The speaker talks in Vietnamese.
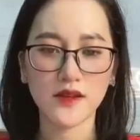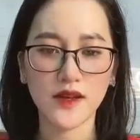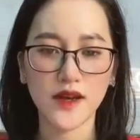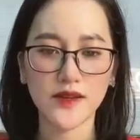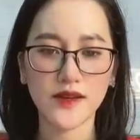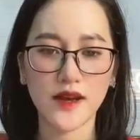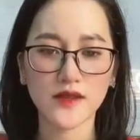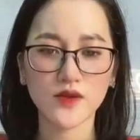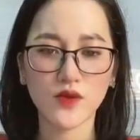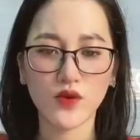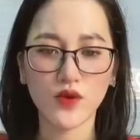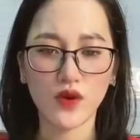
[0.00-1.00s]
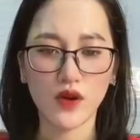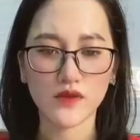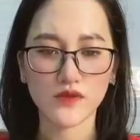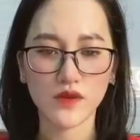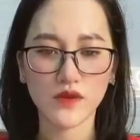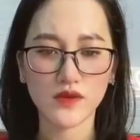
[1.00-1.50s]
Anh đã rút lui khỏi
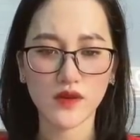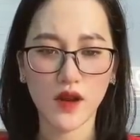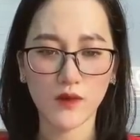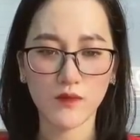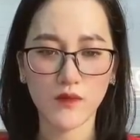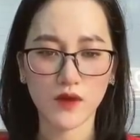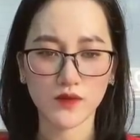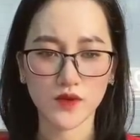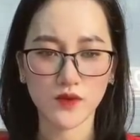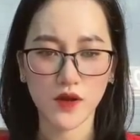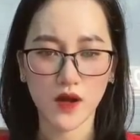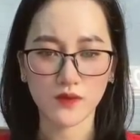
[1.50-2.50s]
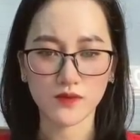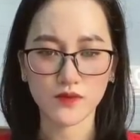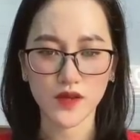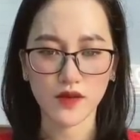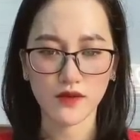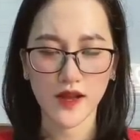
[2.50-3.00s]
suất học bổng du học
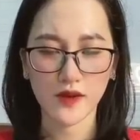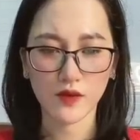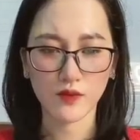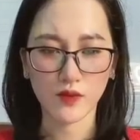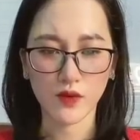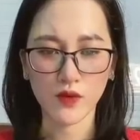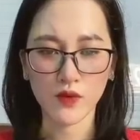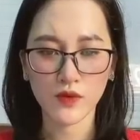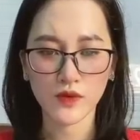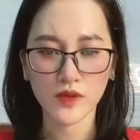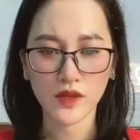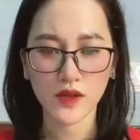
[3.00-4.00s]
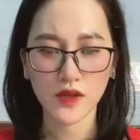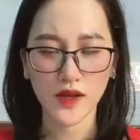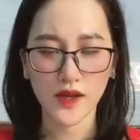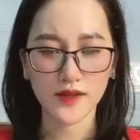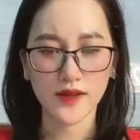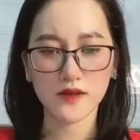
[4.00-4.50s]
đều lại cùng cô
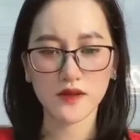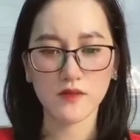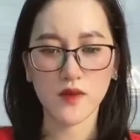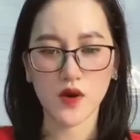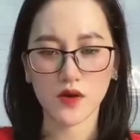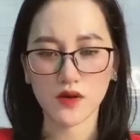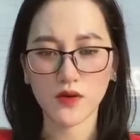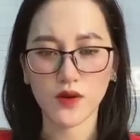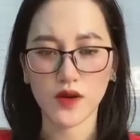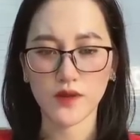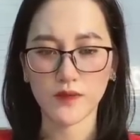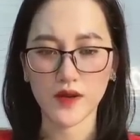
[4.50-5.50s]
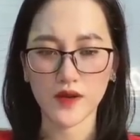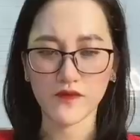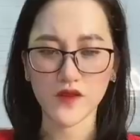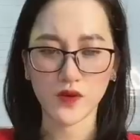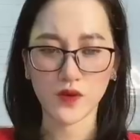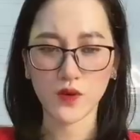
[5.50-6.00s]
Anh đã từ bỏ cơ hội lập nghiệp
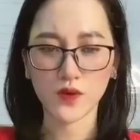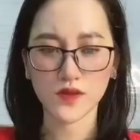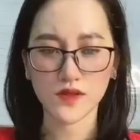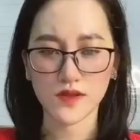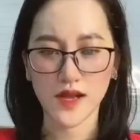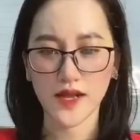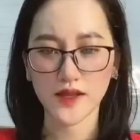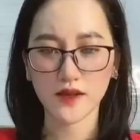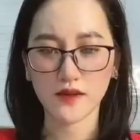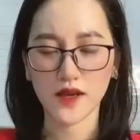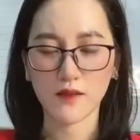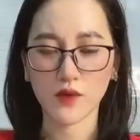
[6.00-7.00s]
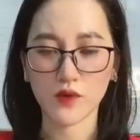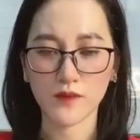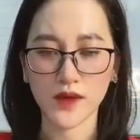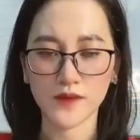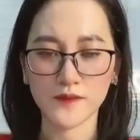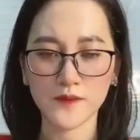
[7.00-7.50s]
vì cô sợ hãi ở lại một mình